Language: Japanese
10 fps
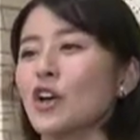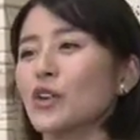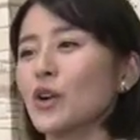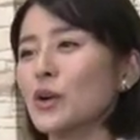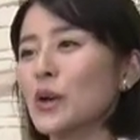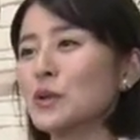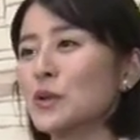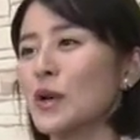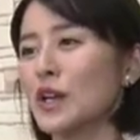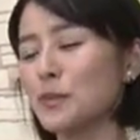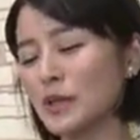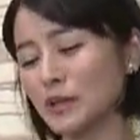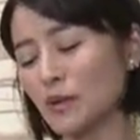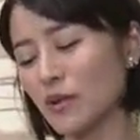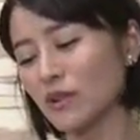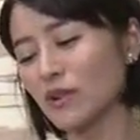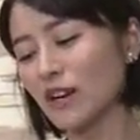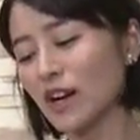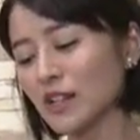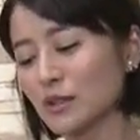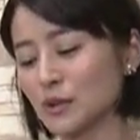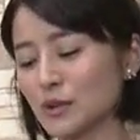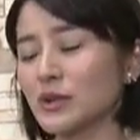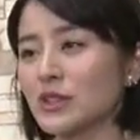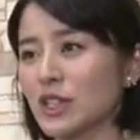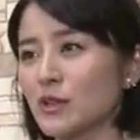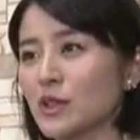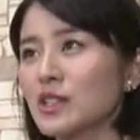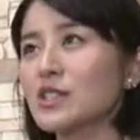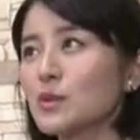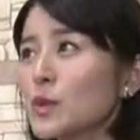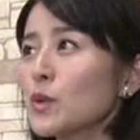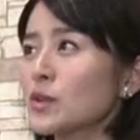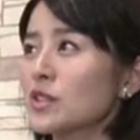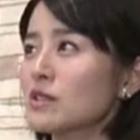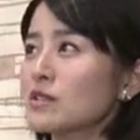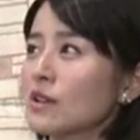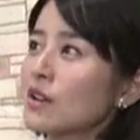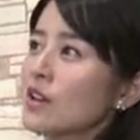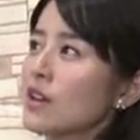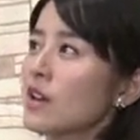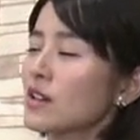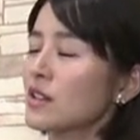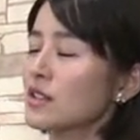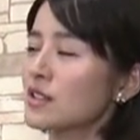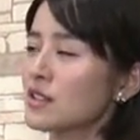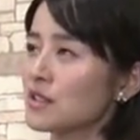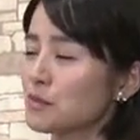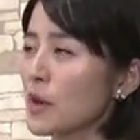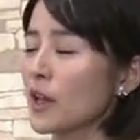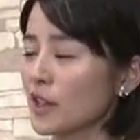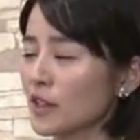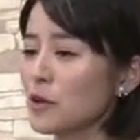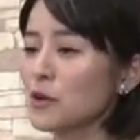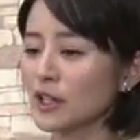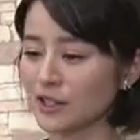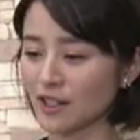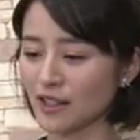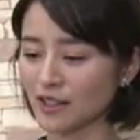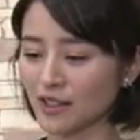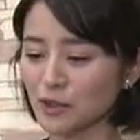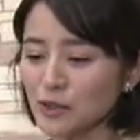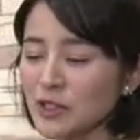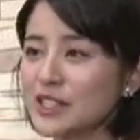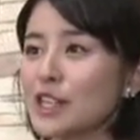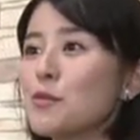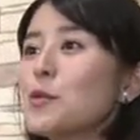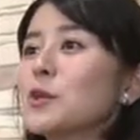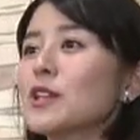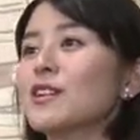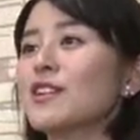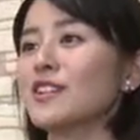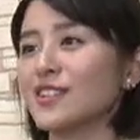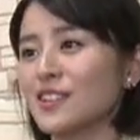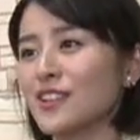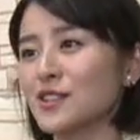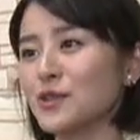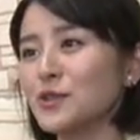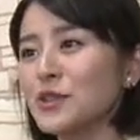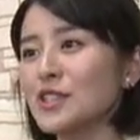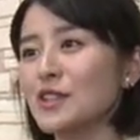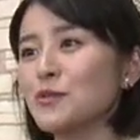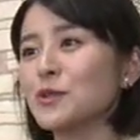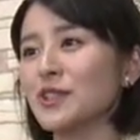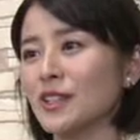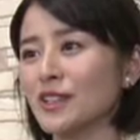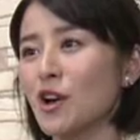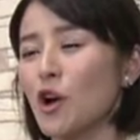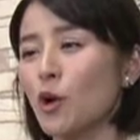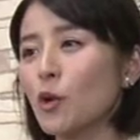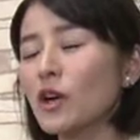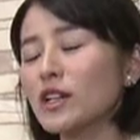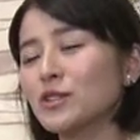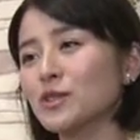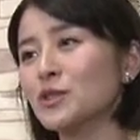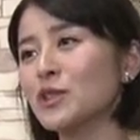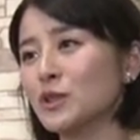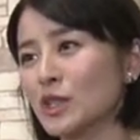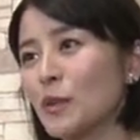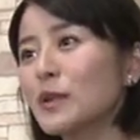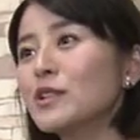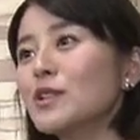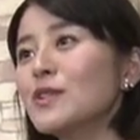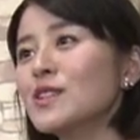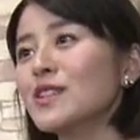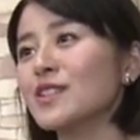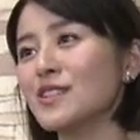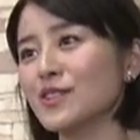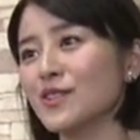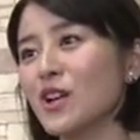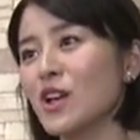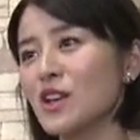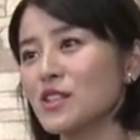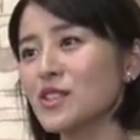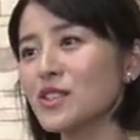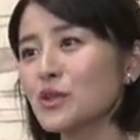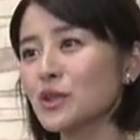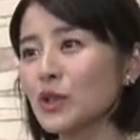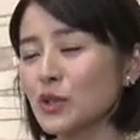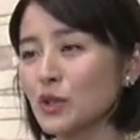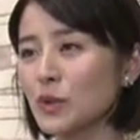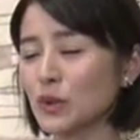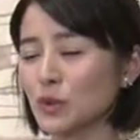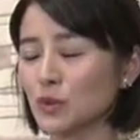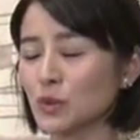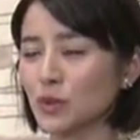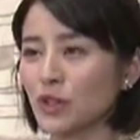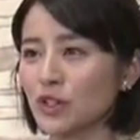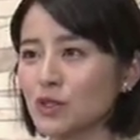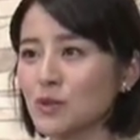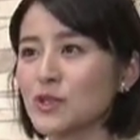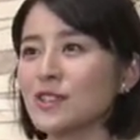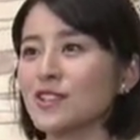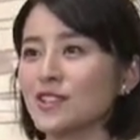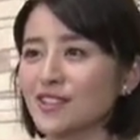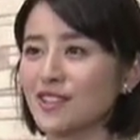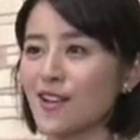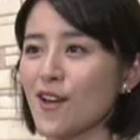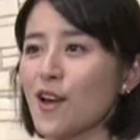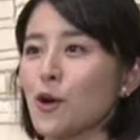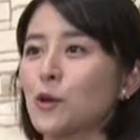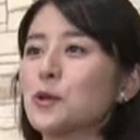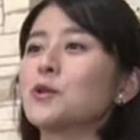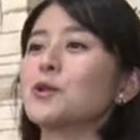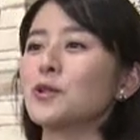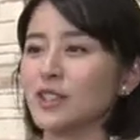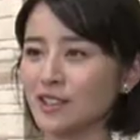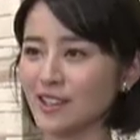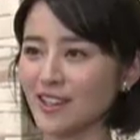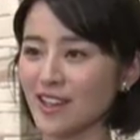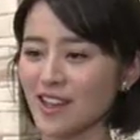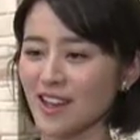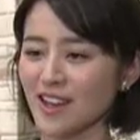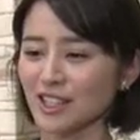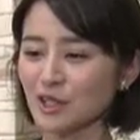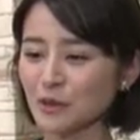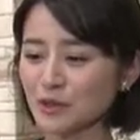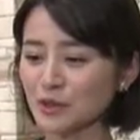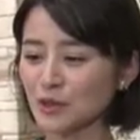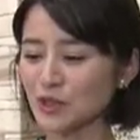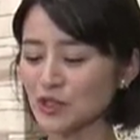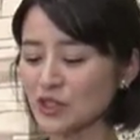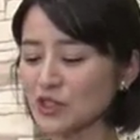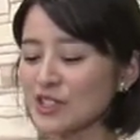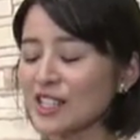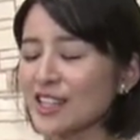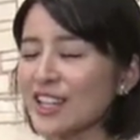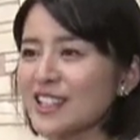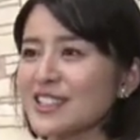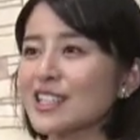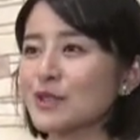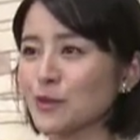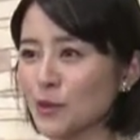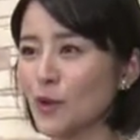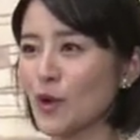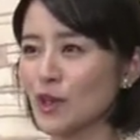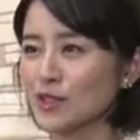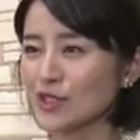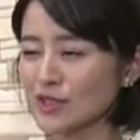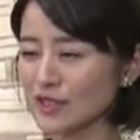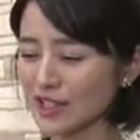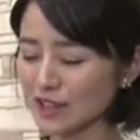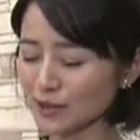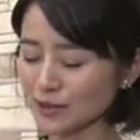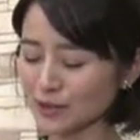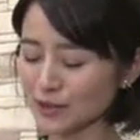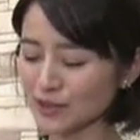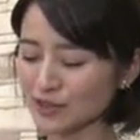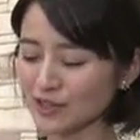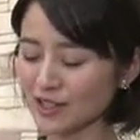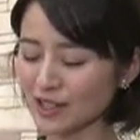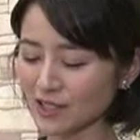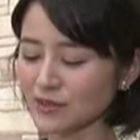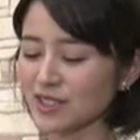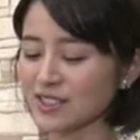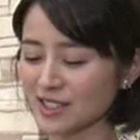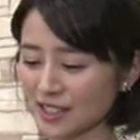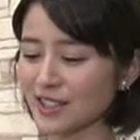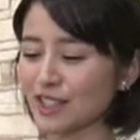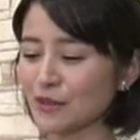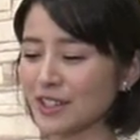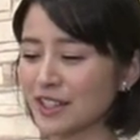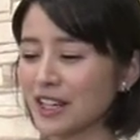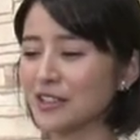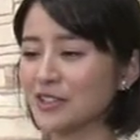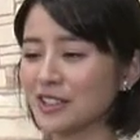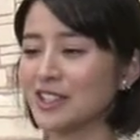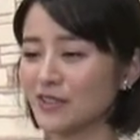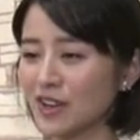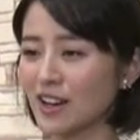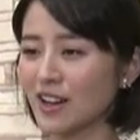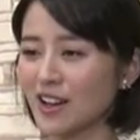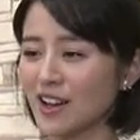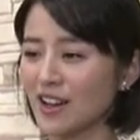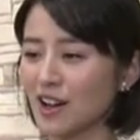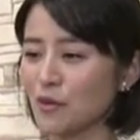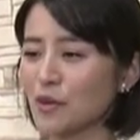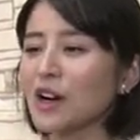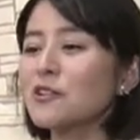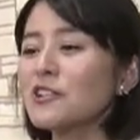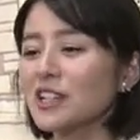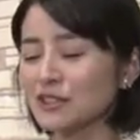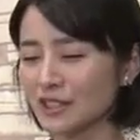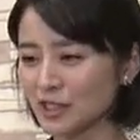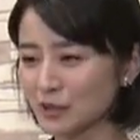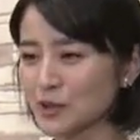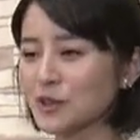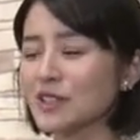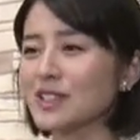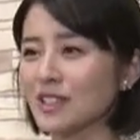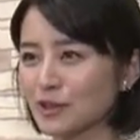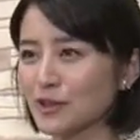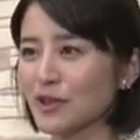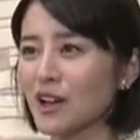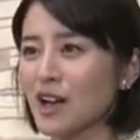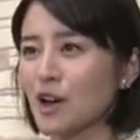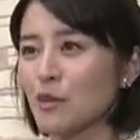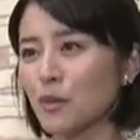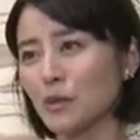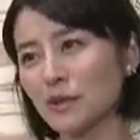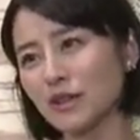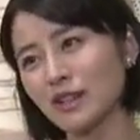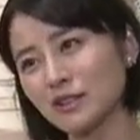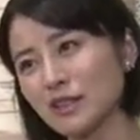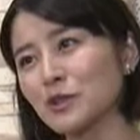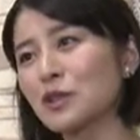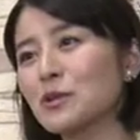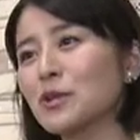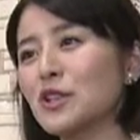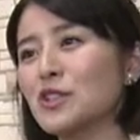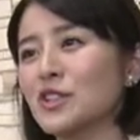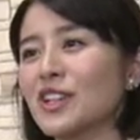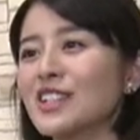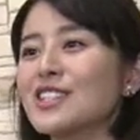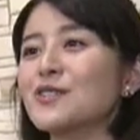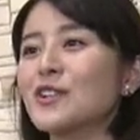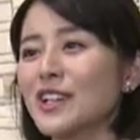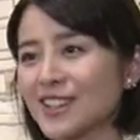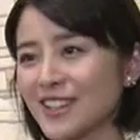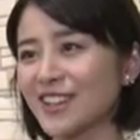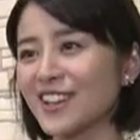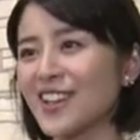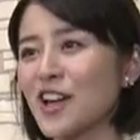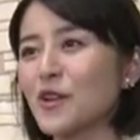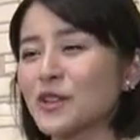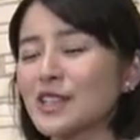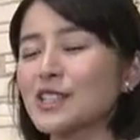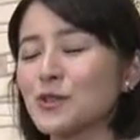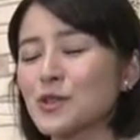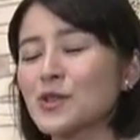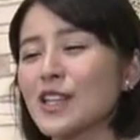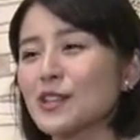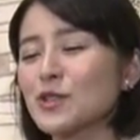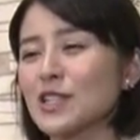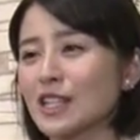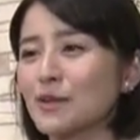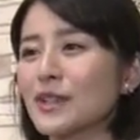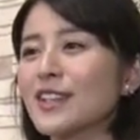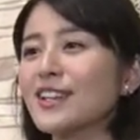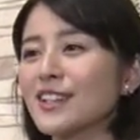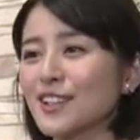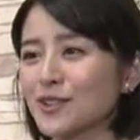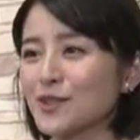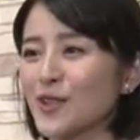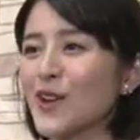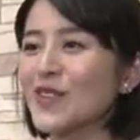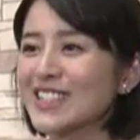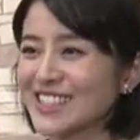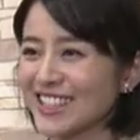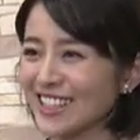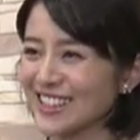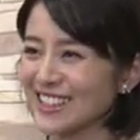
いやあのやっぱり北海道のウニ私も実は前名古屋でなんかウニ専門店があってそのウニ専門店で北海道のウニを食べ比べしたんですよ全然取れる海によっても本当に味も違って驚いてでもその旬じゃない時期も通年この養殖化がうまくされて食べられるようになればもう観光客の方もそうですけどもうあのいろんなところに出荷してもらって私も通年として食べたいなと思いました